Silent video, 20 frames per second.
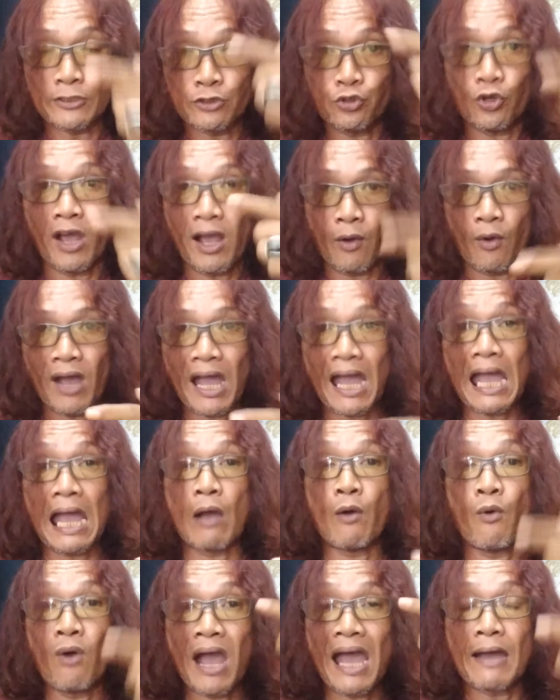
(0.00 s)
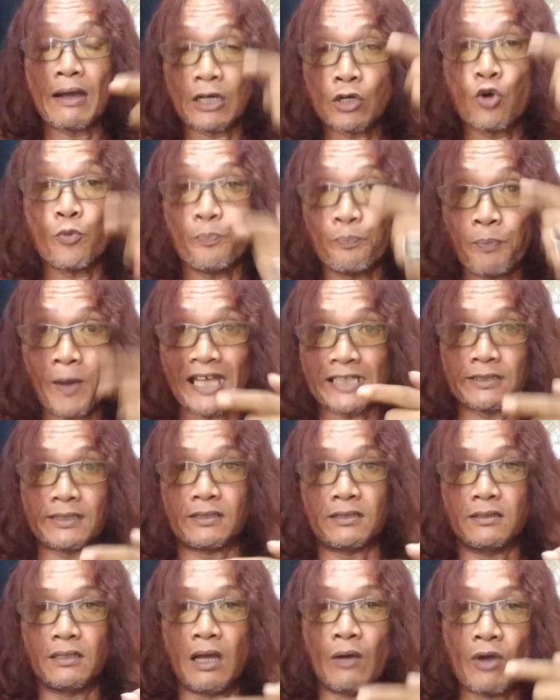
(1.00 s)
langsung awak awak kupas,
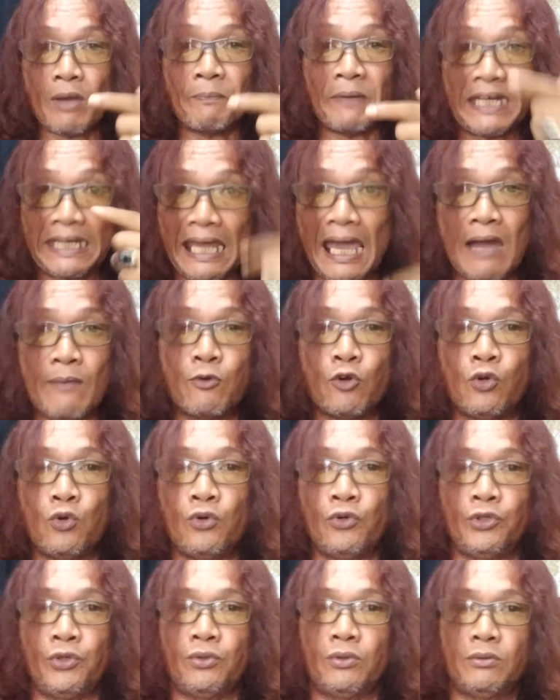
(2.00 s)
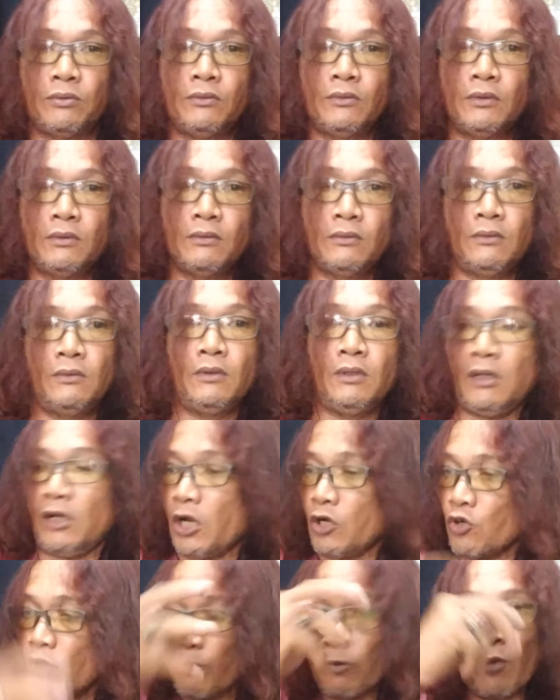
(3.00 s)
awak bedah buku tu.
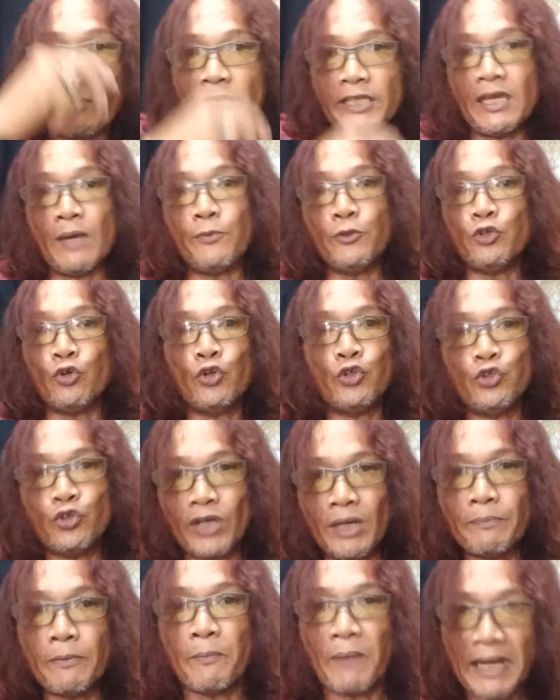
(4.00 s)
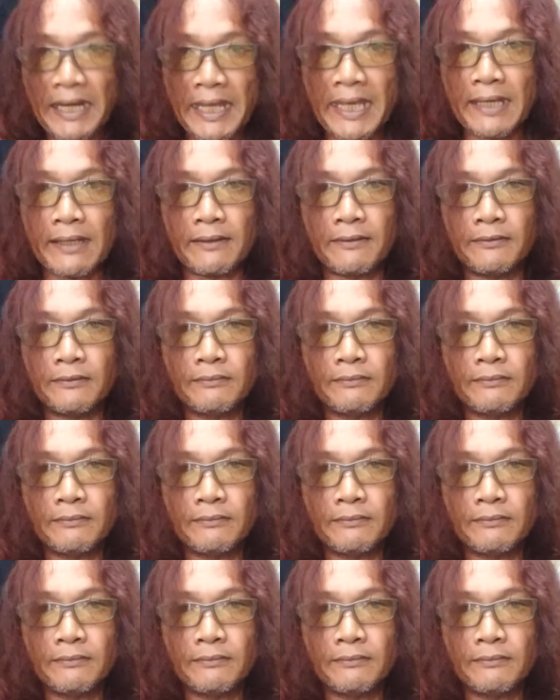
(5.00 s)
Karena ambo banyak punya rujukan pembanding.